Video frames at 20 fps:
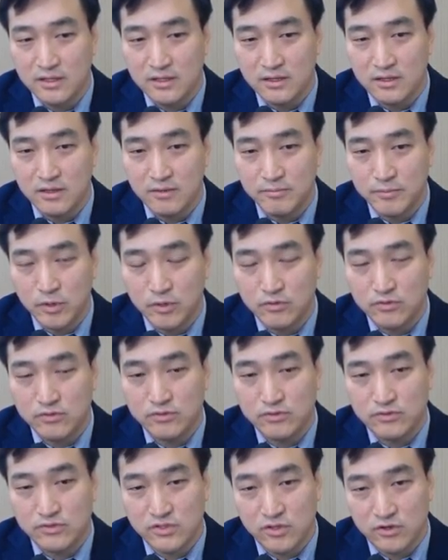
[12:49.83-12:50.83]
어,
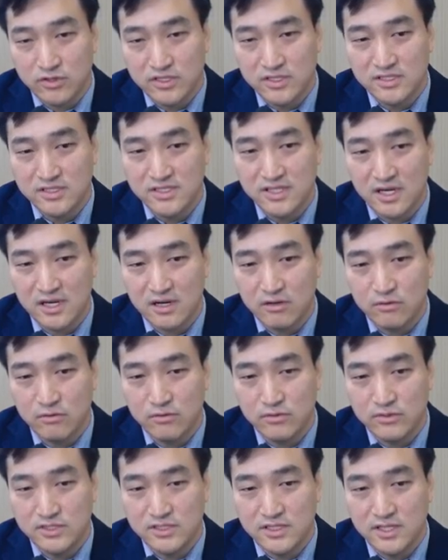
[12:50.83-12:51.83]
뼈로 전이를
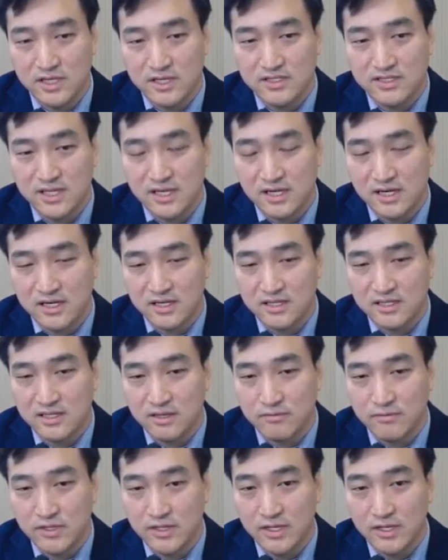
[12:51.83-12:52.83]
잘하고 진행을 잘하기
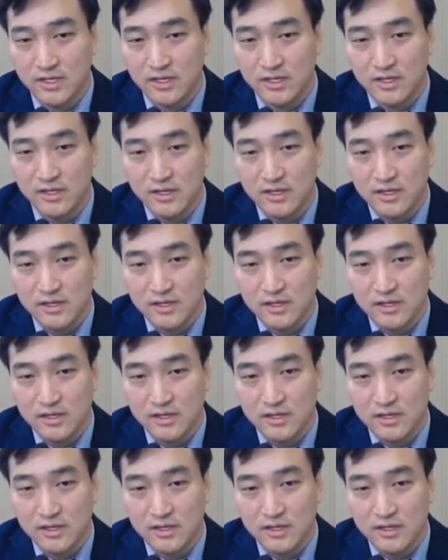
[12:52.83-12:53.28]
때문에